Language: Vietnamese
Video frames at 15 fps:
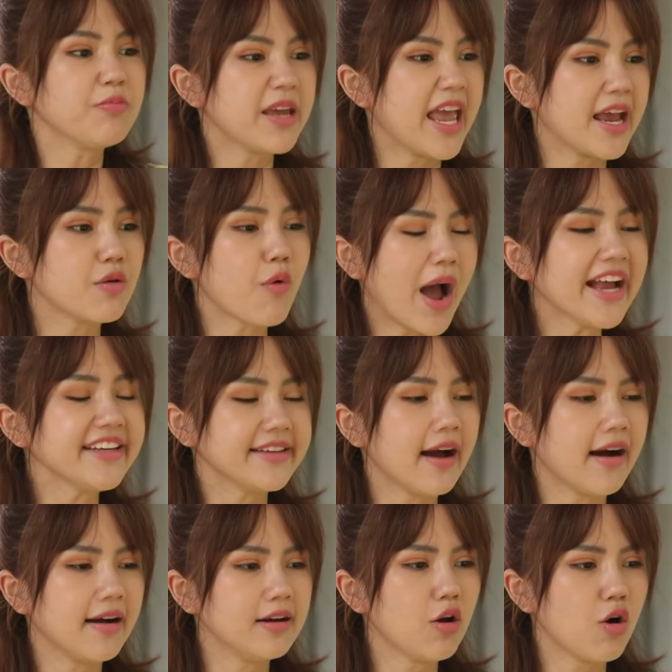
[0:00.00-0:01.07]
công việc quá
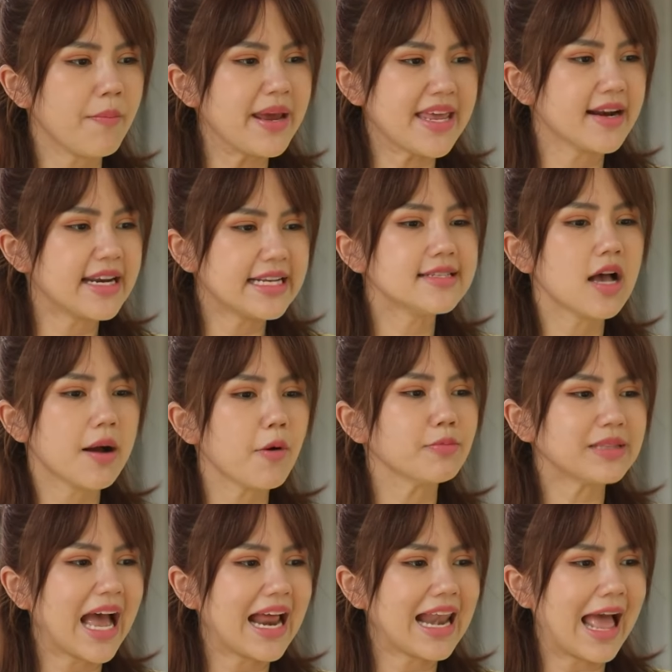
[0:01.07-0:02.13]
trời luôn bây giờ đi sơn
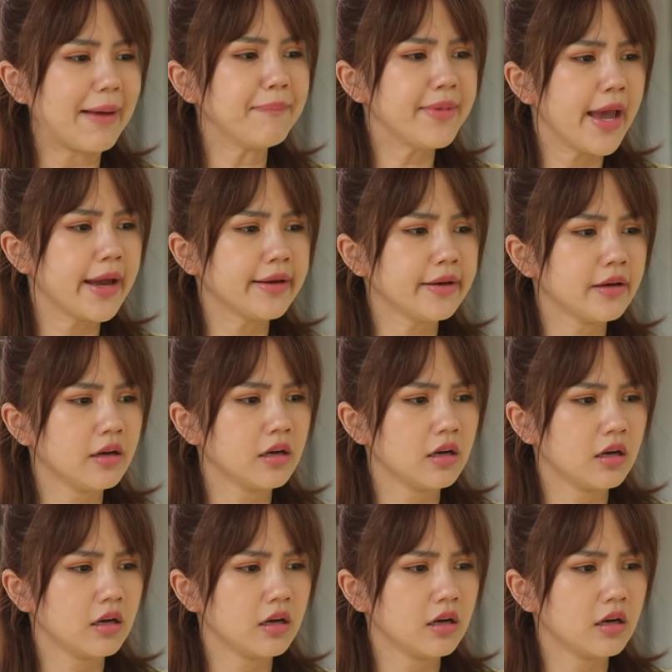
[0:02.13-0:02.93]
móng tay làm gì